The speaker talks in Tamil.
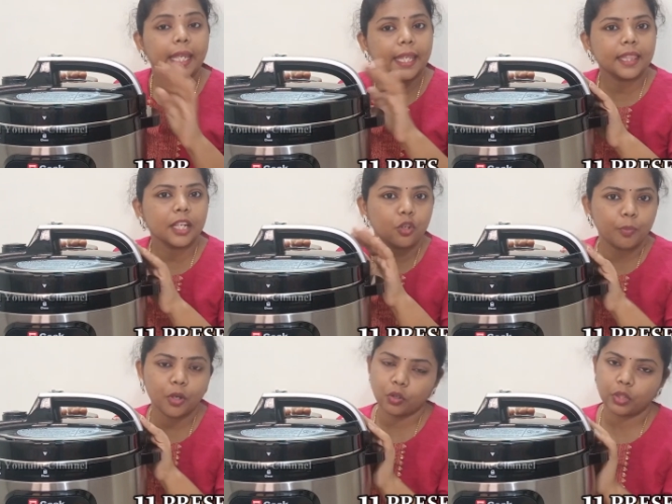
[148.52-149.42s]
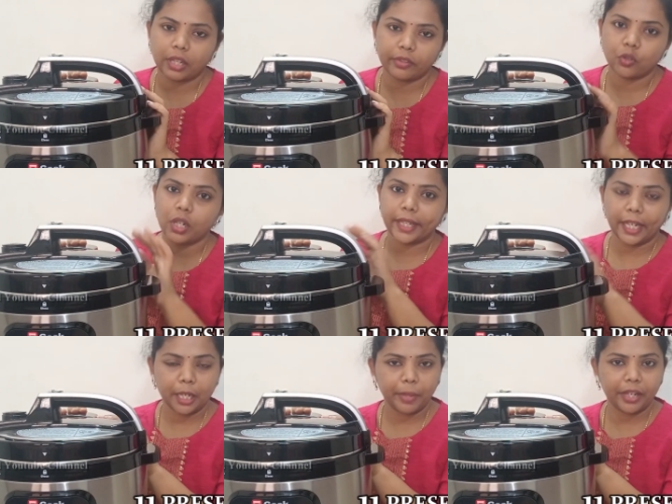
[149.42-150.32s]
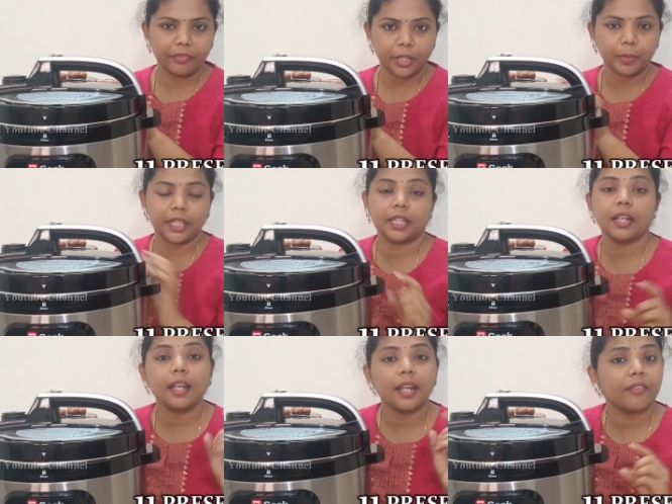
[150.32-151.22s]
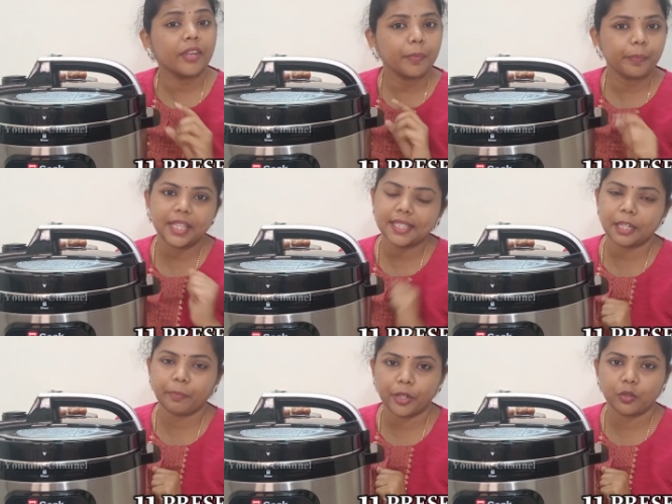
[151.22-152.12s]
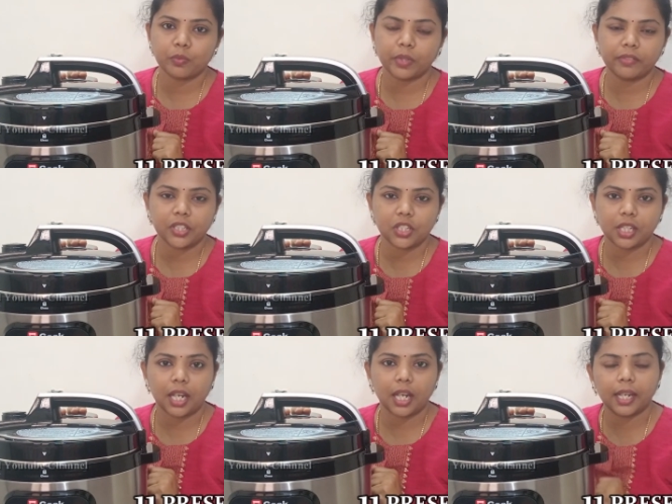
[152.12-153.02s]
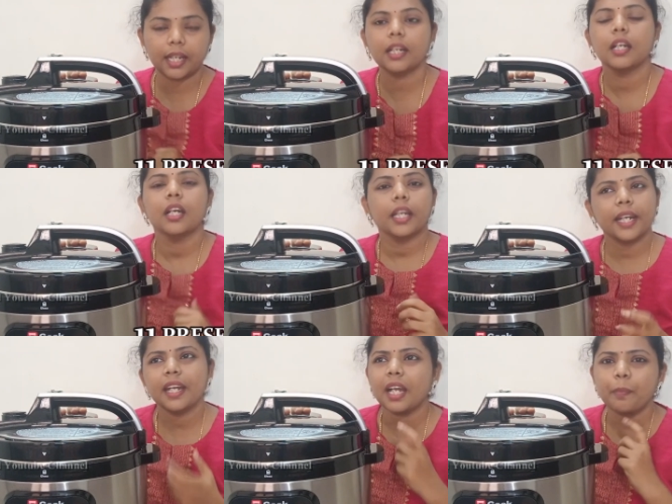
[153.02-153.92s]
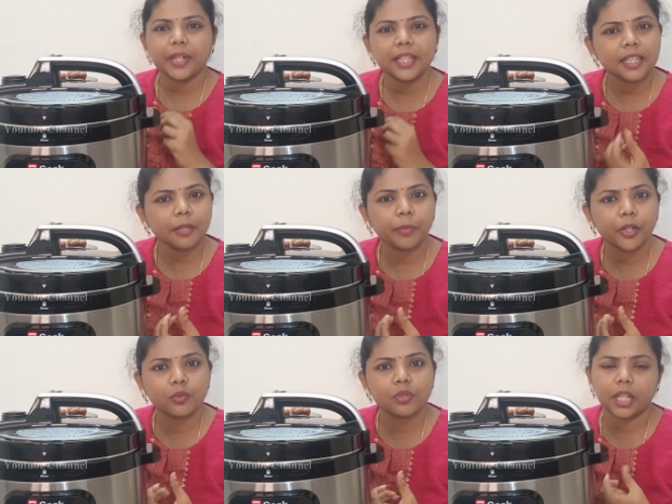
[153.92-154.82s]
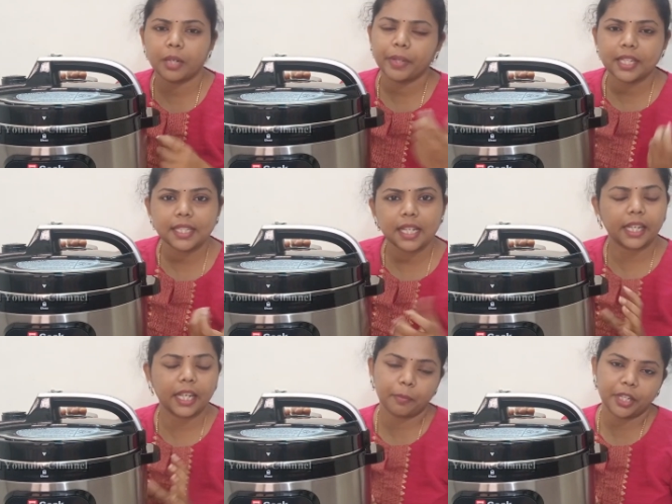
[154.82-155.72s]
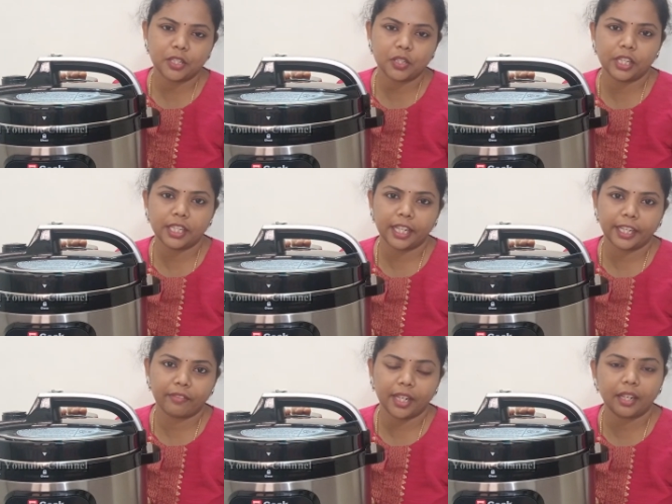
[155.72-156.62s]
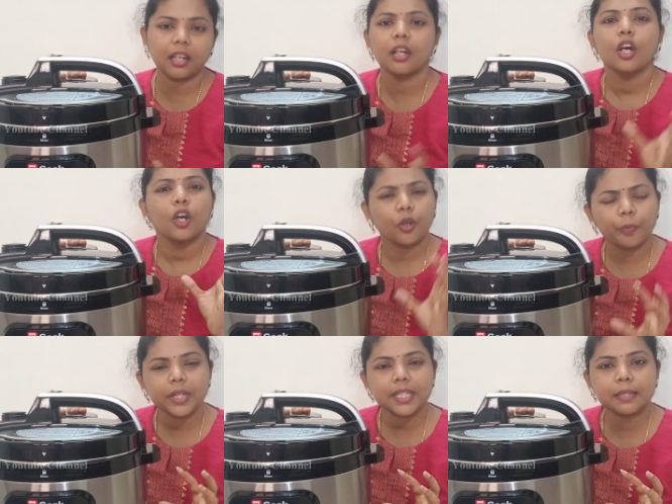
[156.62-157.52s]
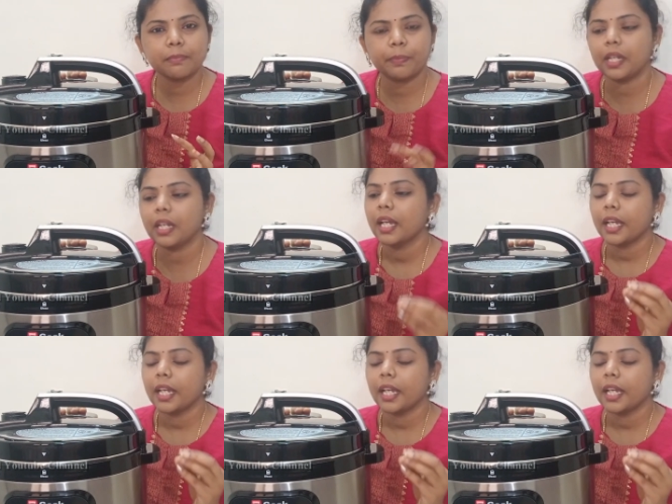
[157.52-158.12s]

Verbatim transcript: இந்த ரோபோ குக்கில் வந்து உங்களுக்கு என்ன பெனிஃபிட்னு பார்த்தீங்கன்னா லெவன் ப்ரீசெட் மெனூஸ் வந்து வச்சுருக்காங்க என்னடா ப்ரீசெட் மெனூஸ் என்ன பெருசாக இருக்கே அப்படின்னு சொல்லி நினைக்க வேண்டாம் ரொம்ப சிம்பிள்